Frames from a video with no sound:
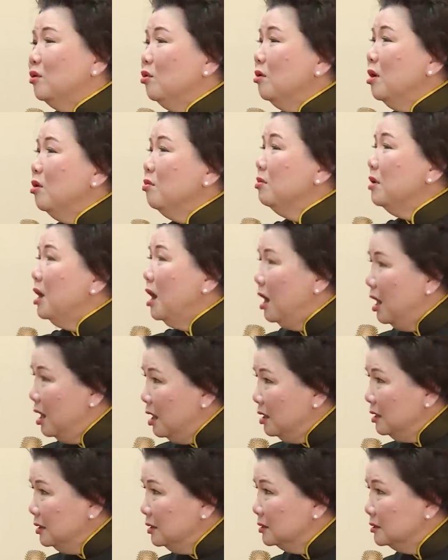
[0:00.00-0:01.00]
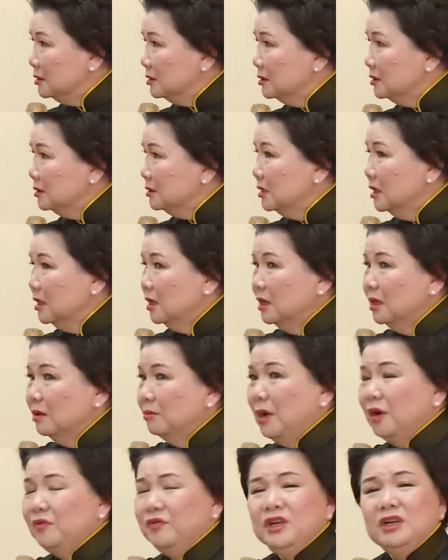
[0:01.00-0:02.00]
cũng không khó,
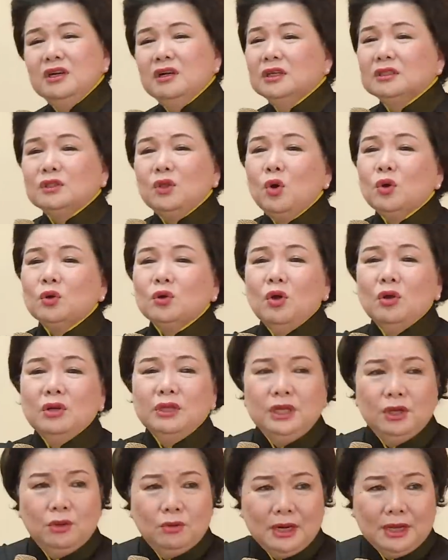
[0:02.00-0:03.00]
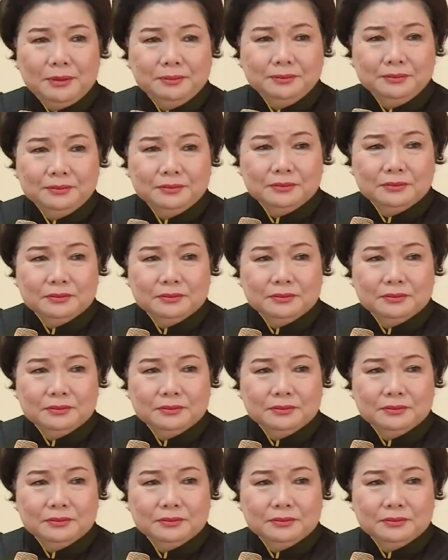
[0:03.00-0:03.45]
bởi vì người tốt còn nhiều lắm.